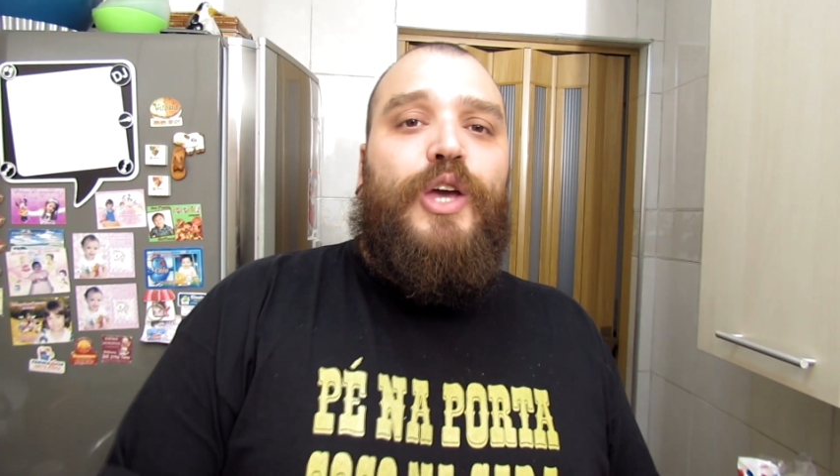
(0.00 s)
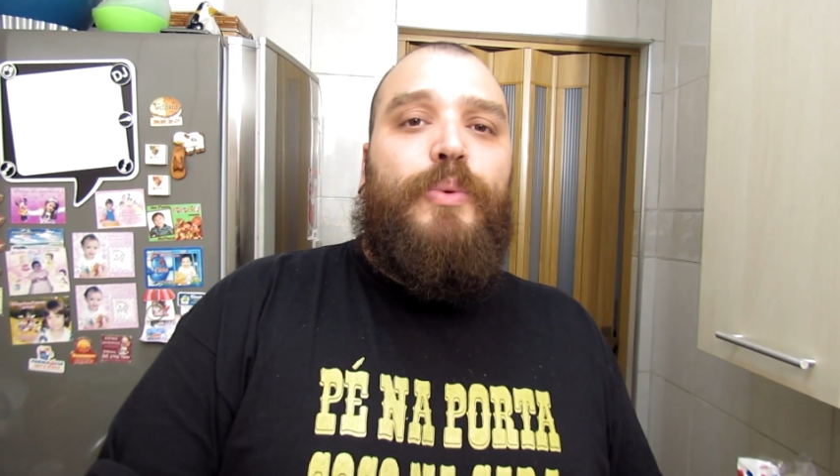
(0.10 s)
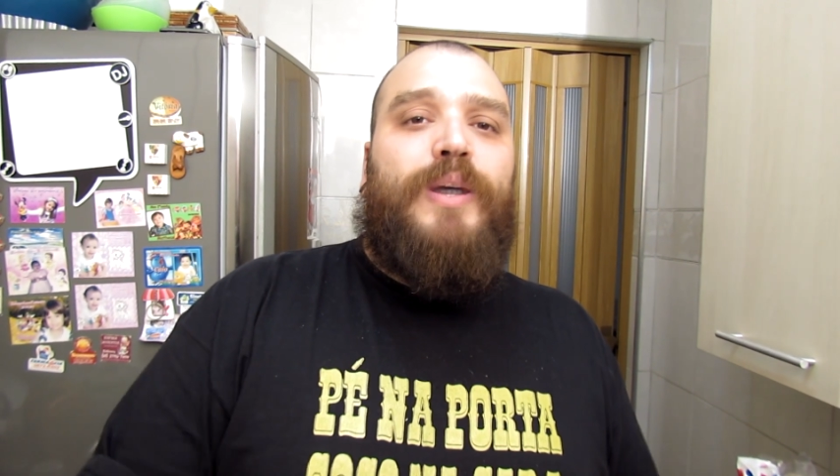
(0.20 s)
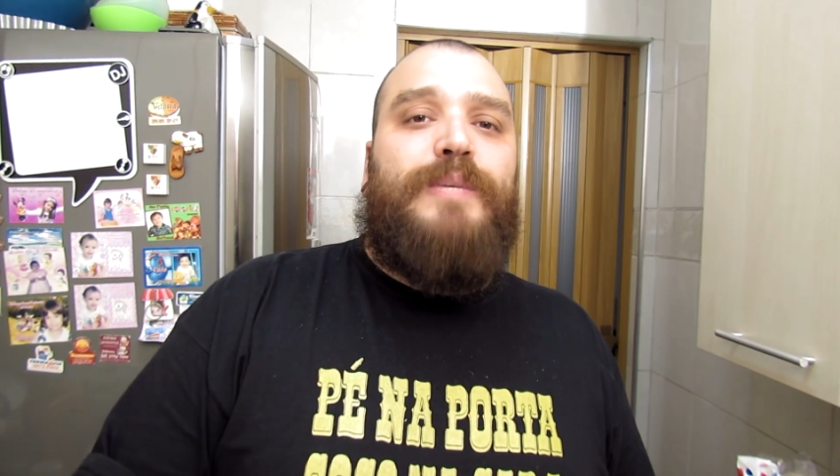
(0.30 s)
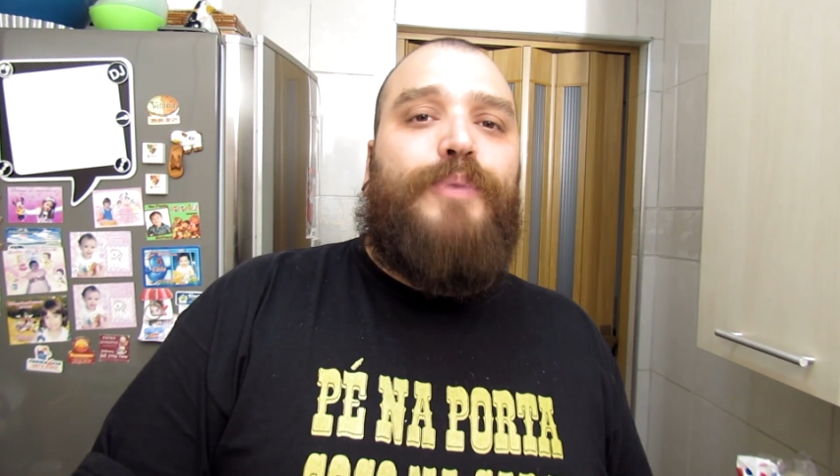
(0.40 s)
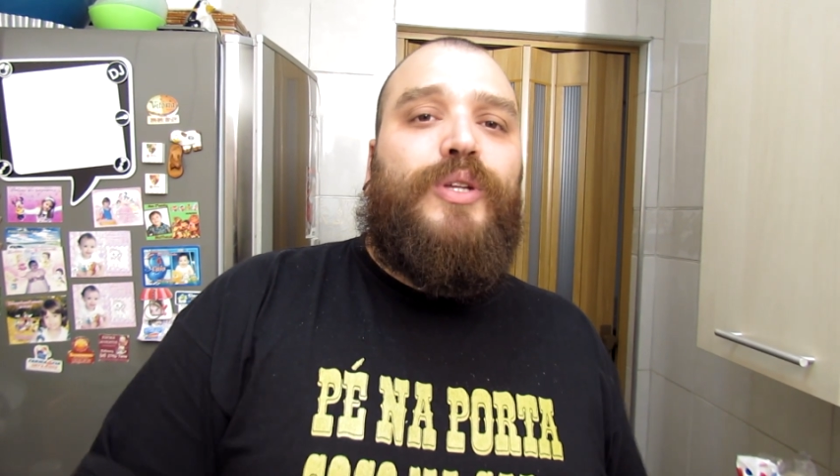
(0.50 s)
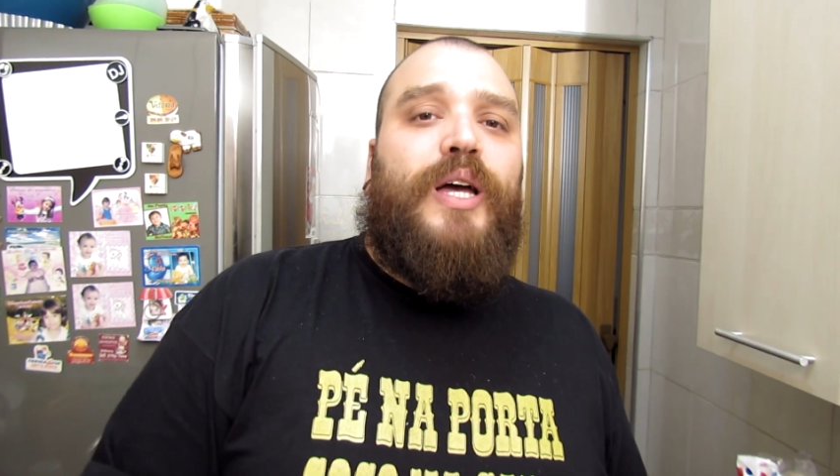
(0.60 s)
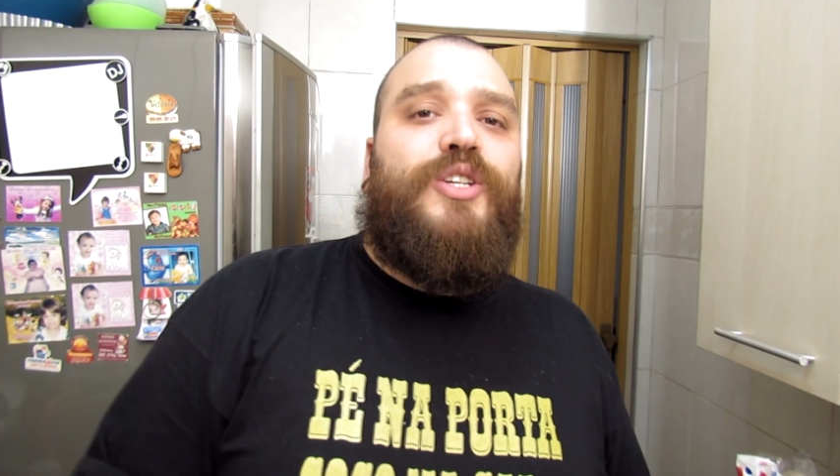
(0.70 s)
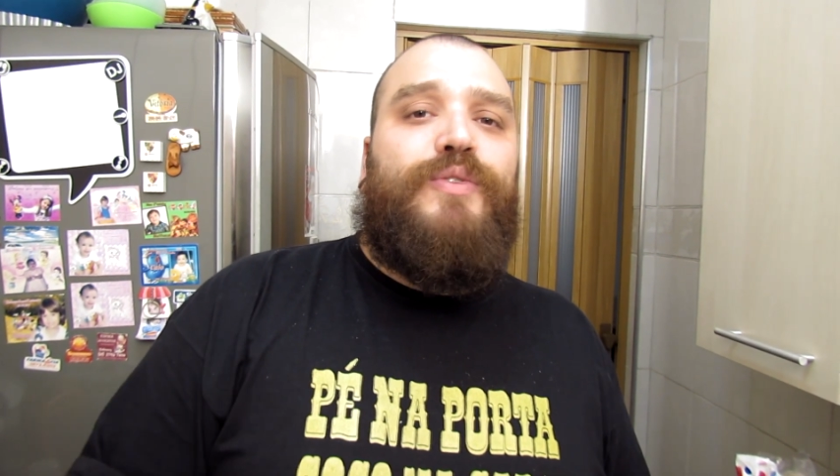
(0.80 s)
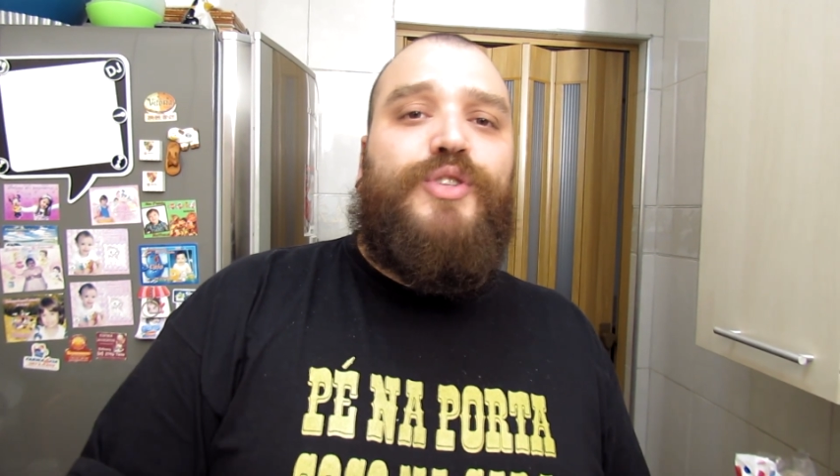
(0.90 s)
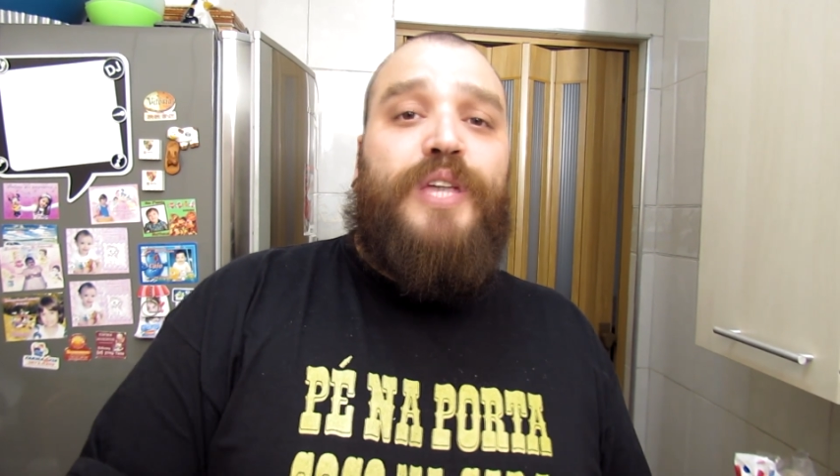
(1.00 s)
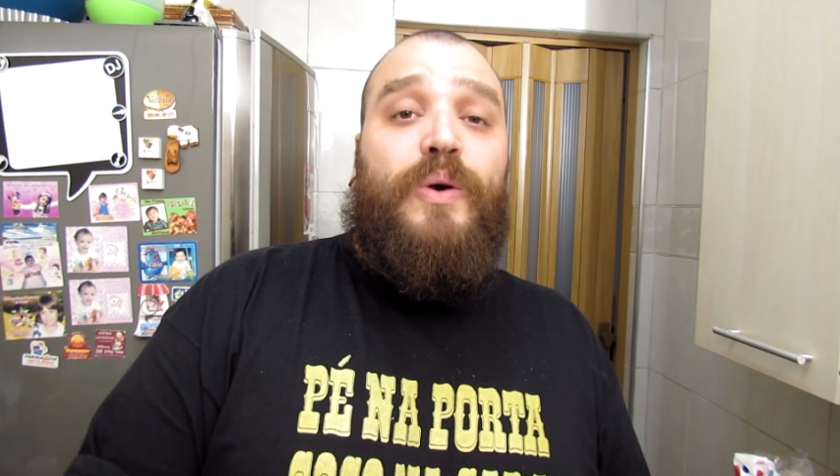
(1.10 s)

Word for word: E o mais importante é você